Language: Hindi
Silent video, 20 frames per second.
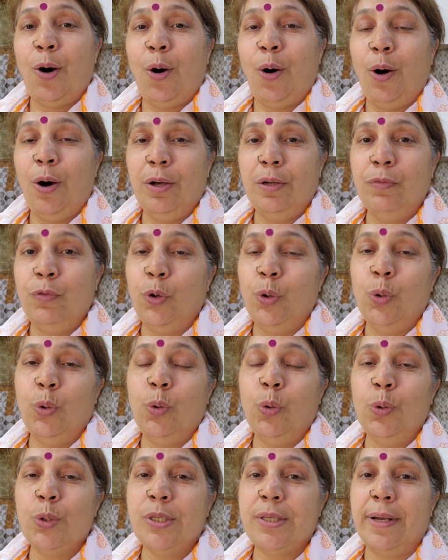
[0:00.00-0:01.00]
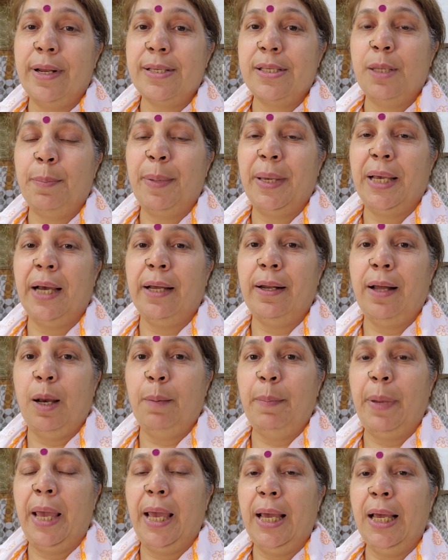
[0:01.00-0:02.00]
और वो उस रेसिपी का
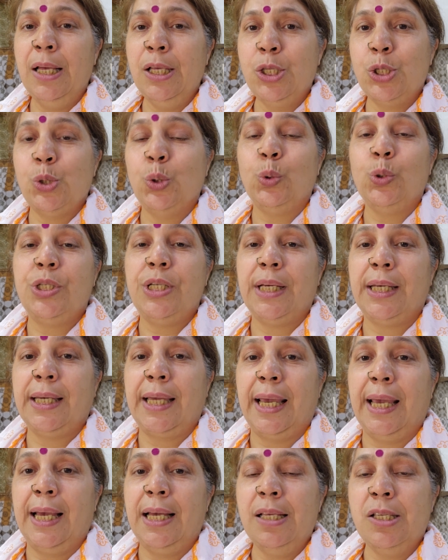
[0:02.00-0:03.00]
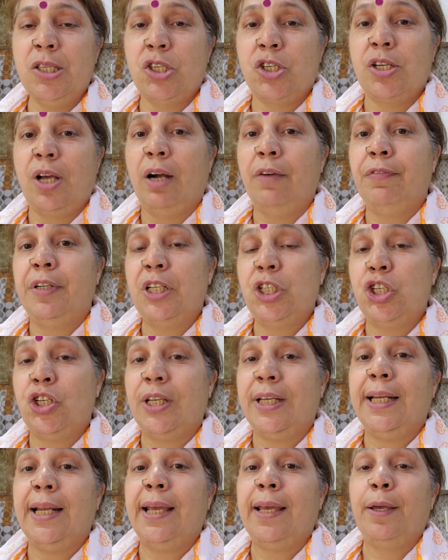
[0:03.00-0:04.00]
नाम है सूजी के स्टफ्ड
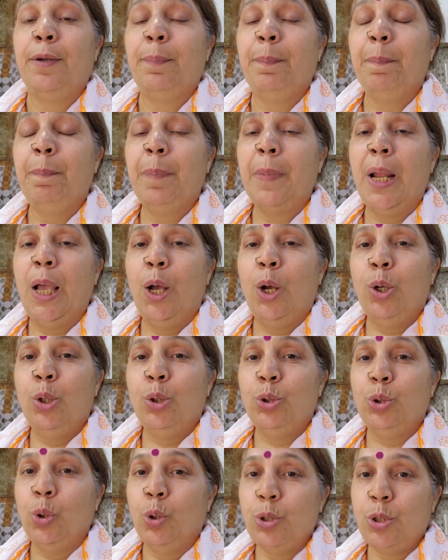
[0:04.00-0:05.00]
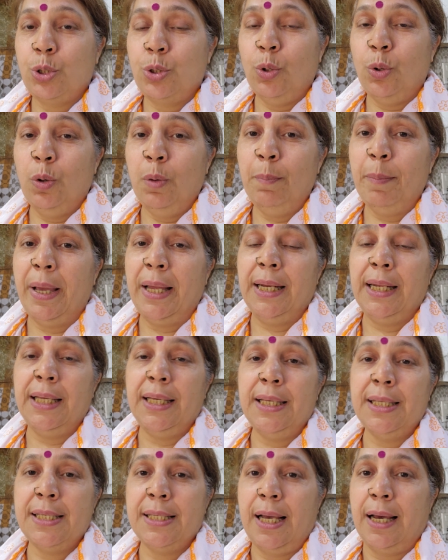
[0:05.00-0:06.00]
चीले दोस्तों मैंने
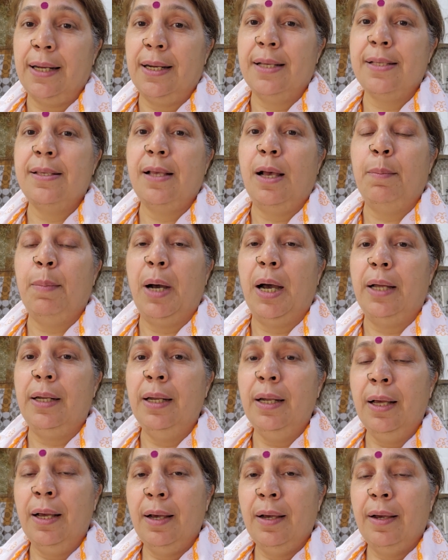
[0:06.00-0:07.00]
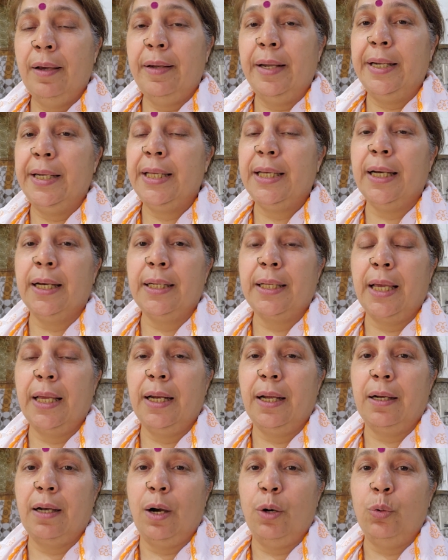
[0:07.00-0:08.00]
सारा सामान रेडी करके
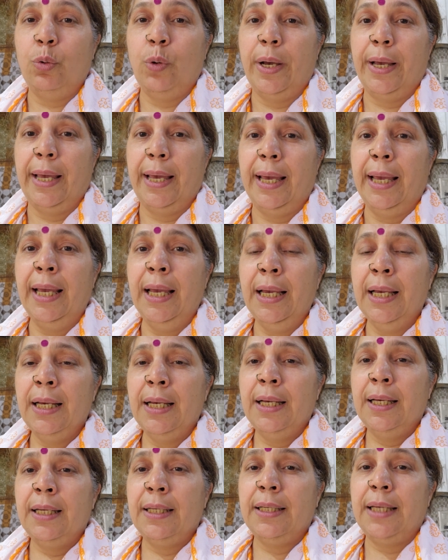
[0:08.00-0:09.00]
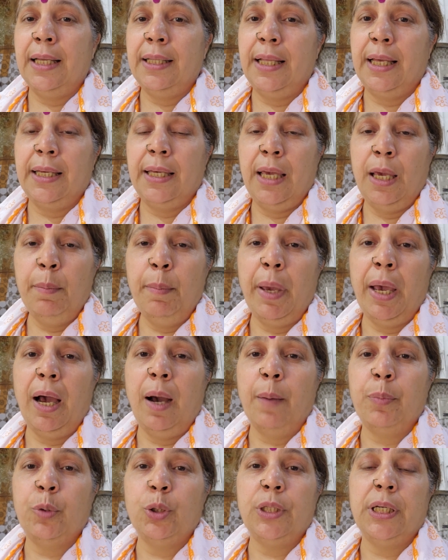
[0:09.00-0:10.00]
रखा हुआ है ये देखिए मैं
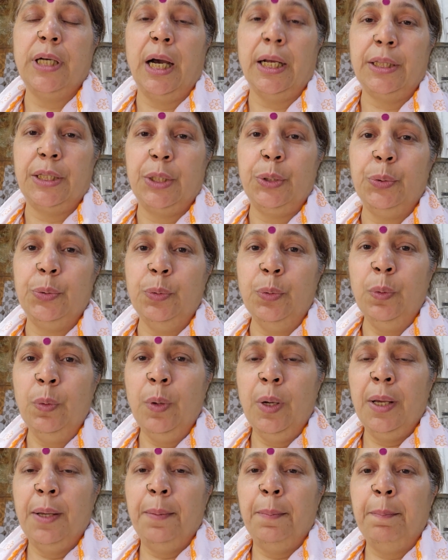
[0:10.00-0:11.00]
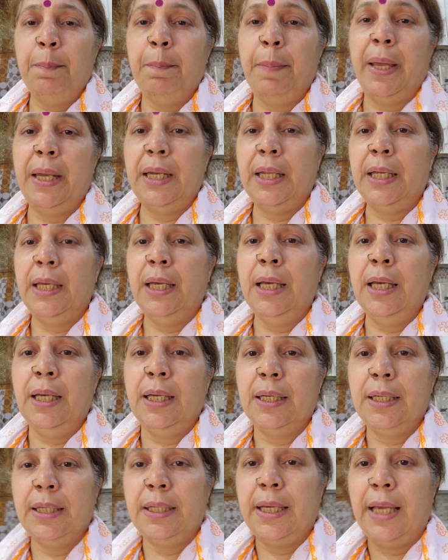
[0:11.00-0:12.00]
आपको दिखाती हूँ मैंने
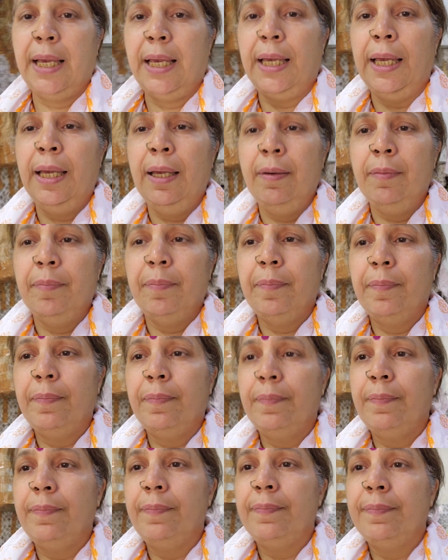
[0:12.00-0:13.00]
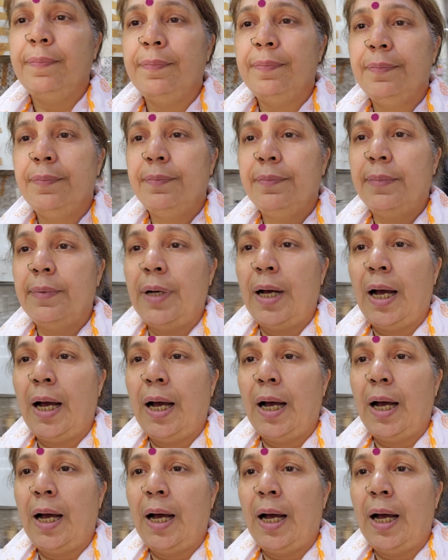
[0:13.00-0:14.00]
ये
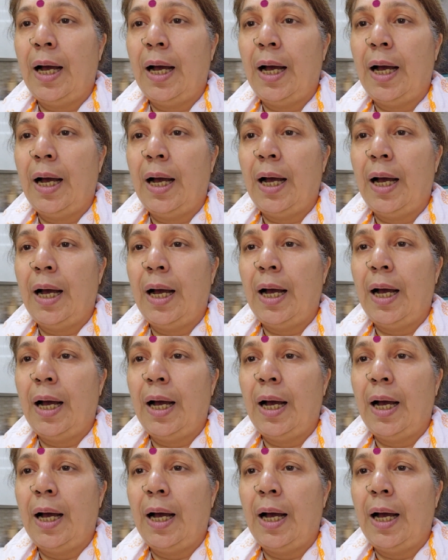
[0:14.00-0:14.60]
आप देखिए ये